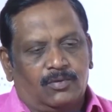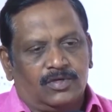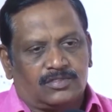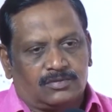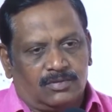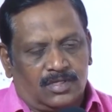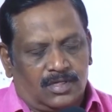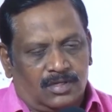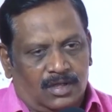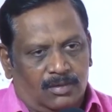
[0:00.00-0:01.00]
ఎక్కువ ఇస్తున్న
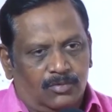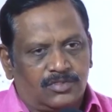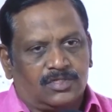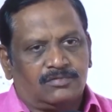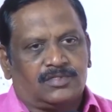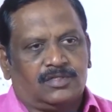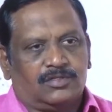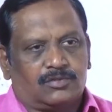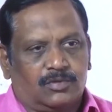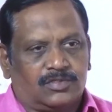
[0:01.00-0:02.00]
అమూల్ సంస్థను
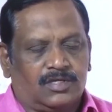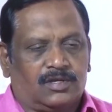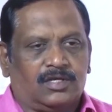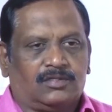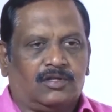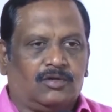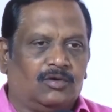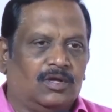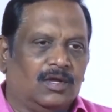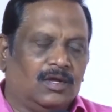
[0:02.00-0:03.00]
తీసుకొచ్చి రైతులకు